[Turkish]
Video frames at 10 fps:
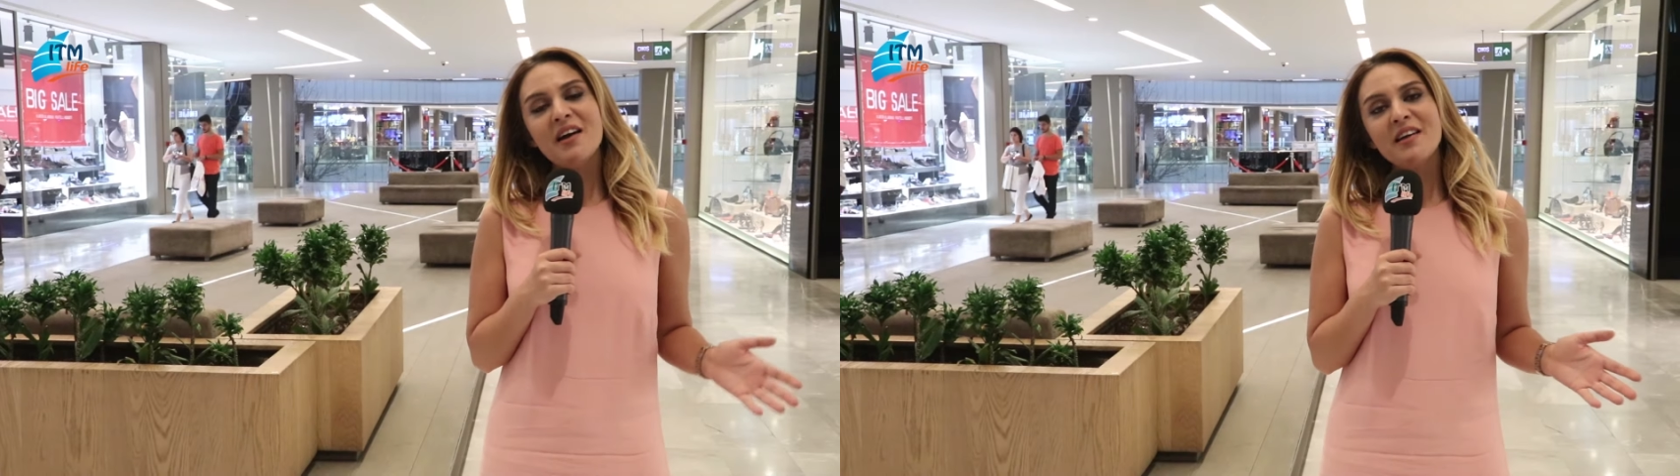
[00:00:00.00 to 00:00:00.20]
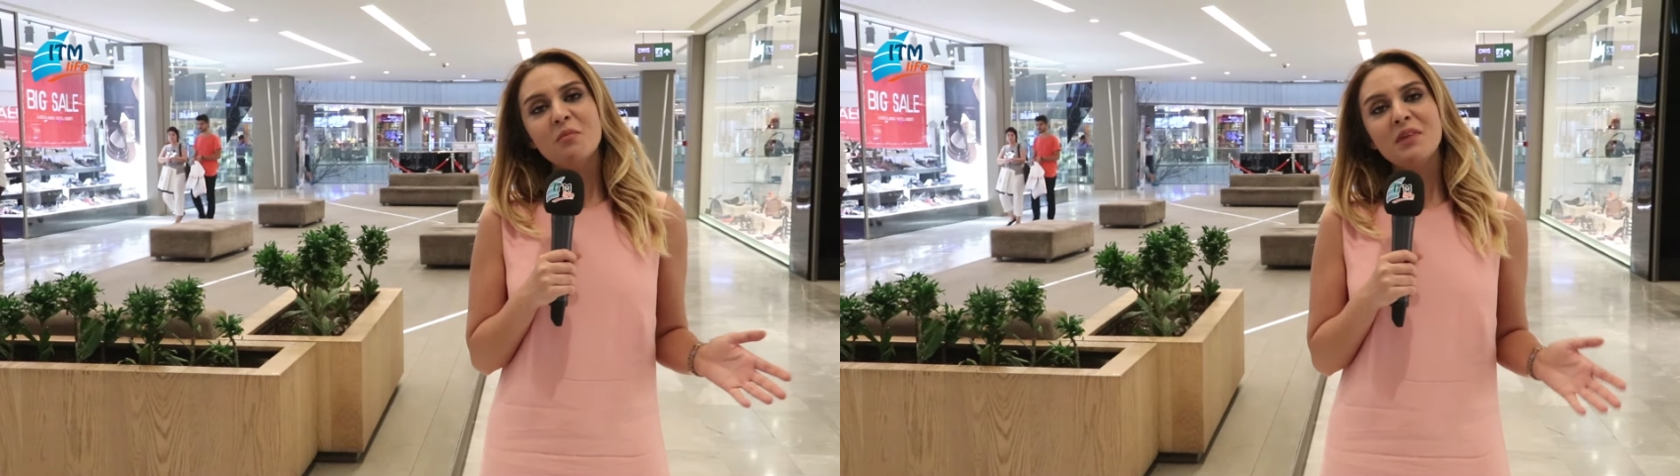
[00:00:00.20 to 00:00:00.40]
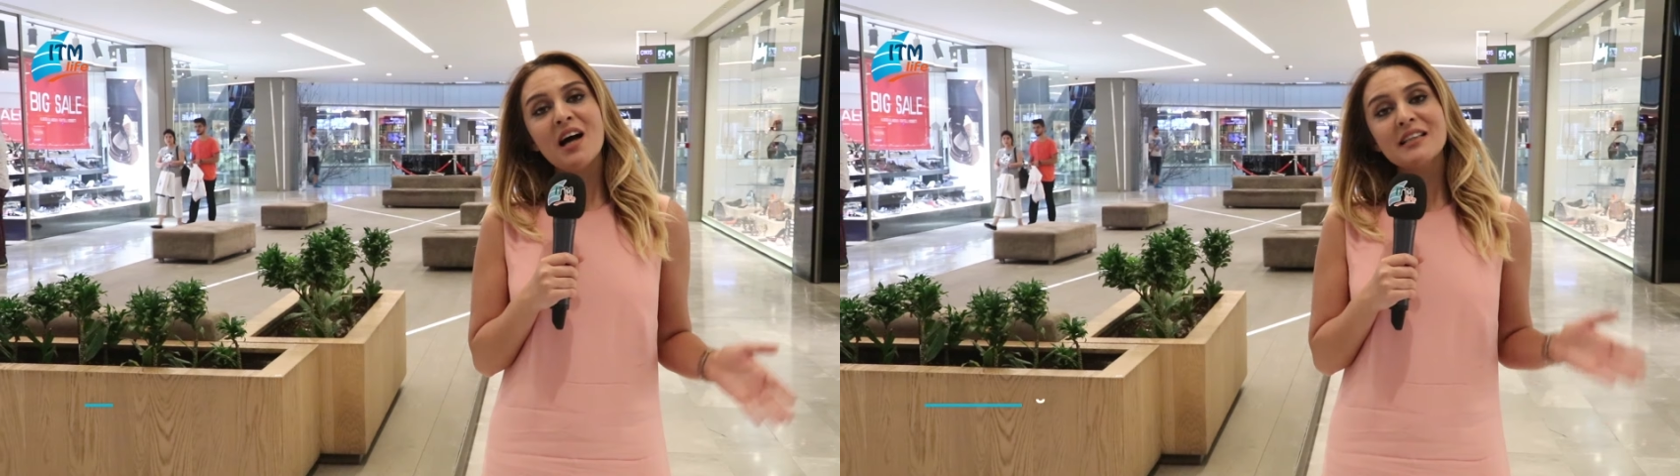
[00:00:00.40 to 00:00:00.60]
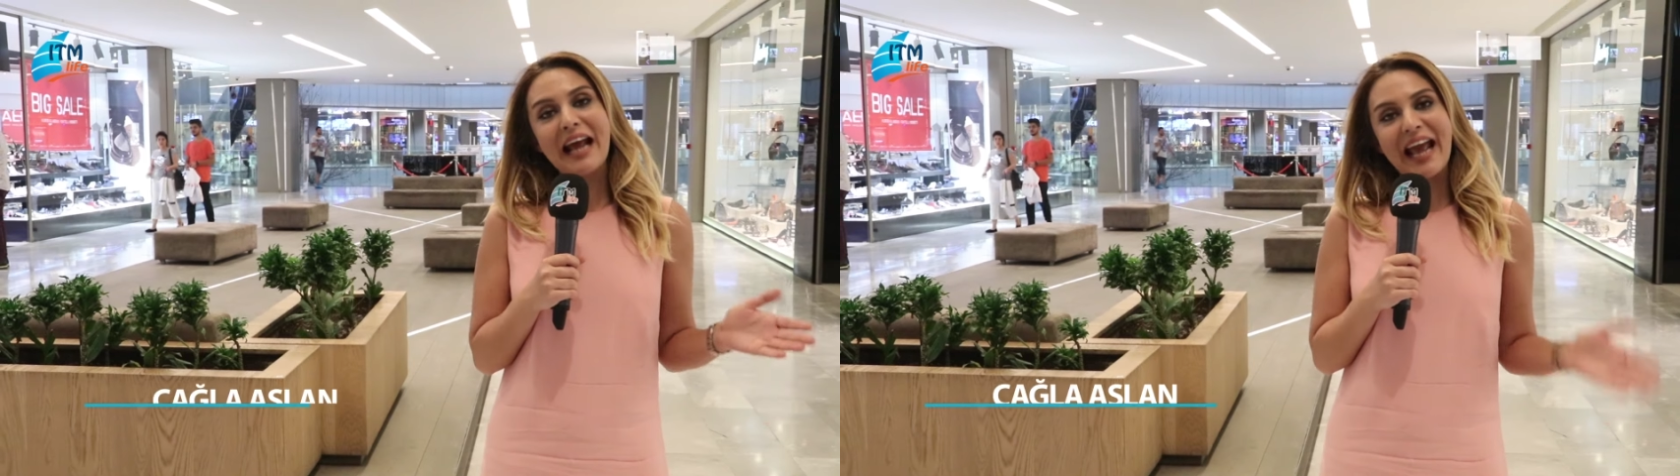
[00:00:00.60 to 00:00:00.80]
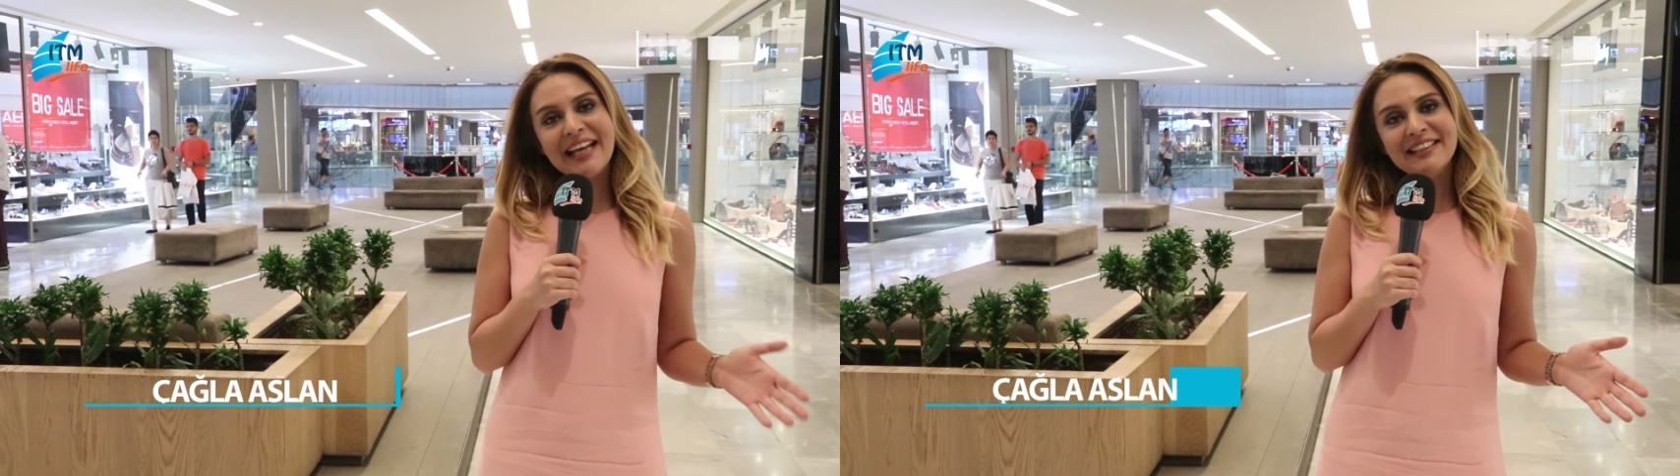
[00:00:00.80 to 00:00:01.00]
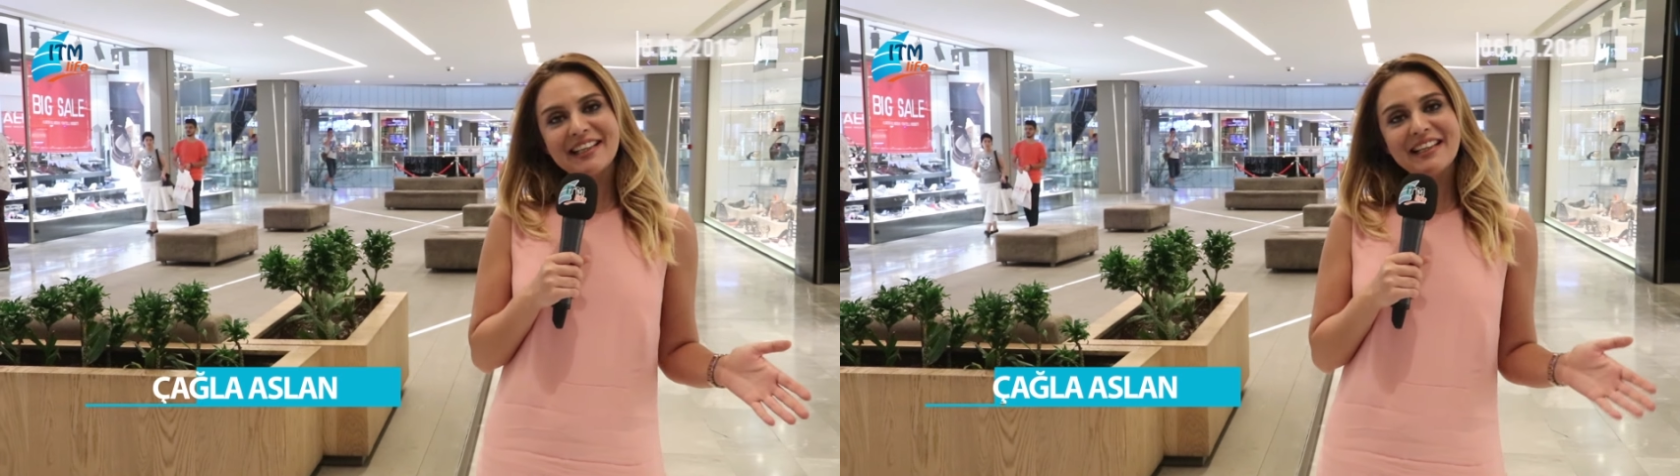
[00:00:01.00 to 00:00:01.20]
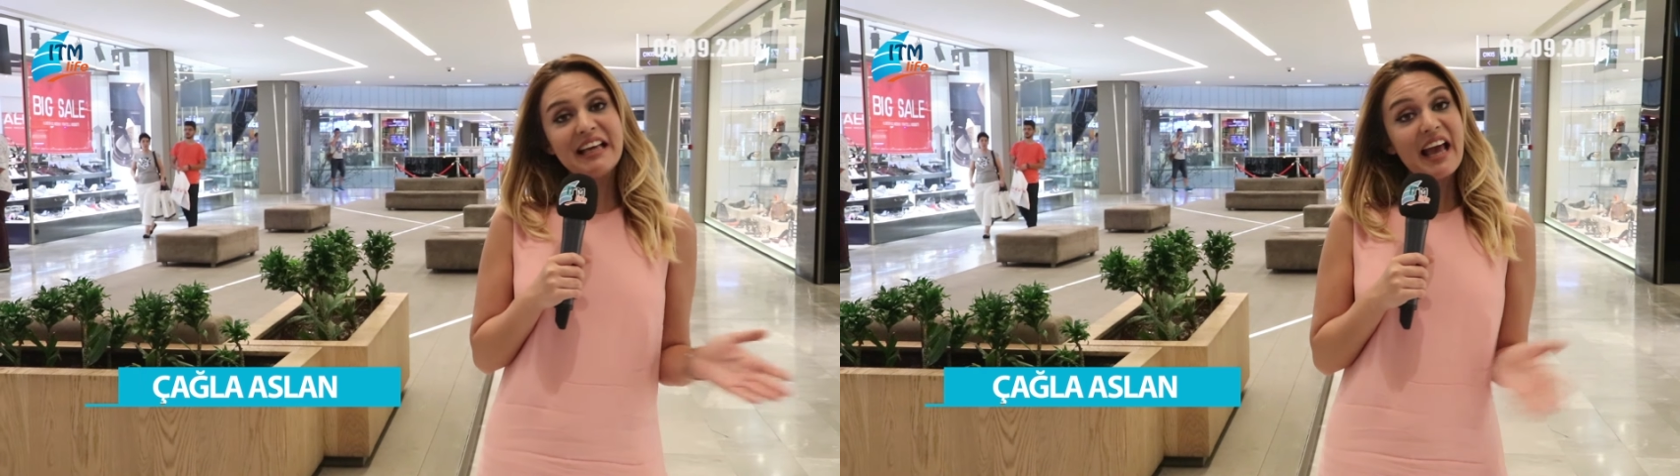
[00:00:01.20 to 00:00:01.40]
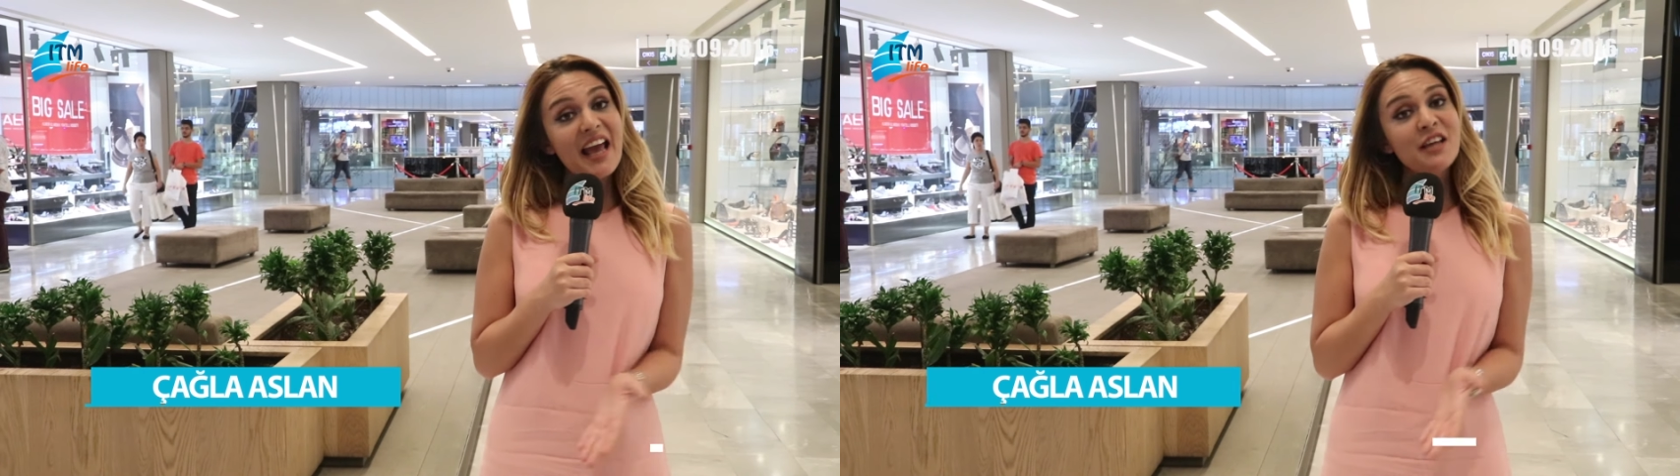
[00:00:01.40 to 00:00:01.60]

Bayramlar en yeni,